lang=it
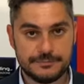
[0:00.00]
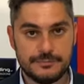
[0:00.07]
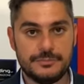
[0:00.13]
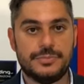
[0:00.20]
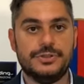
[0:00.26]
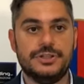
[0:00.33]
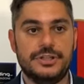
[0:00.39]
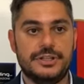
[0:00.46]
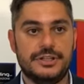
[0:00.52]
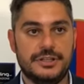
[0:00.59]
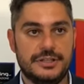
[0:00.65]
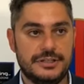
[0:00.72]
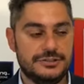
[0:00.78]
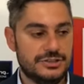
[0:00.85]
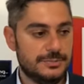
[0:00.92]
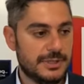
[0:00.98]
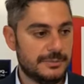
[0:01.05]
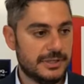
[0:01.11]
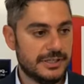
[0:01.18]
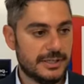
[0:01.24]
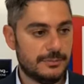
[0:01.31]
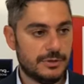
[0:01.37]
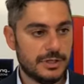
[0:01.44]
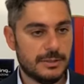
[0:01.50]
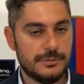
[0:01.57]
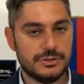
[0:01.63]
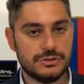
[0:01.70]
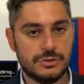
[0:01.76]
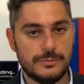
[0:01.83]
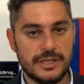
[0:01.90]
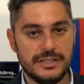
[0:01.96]
Poi ci prepariamo ora per
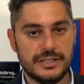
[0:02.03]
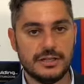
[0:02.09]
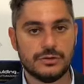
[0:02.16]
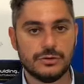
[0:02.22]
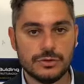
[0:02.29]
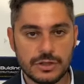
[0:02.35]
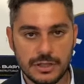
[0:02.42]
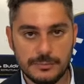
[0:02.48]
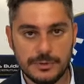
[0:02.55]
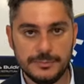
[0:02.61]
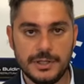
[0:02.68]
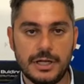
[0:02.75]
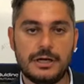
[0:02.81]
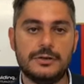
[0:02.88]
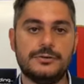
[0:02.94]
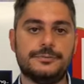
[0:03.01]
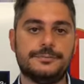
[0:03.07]
domenica col Club Milano.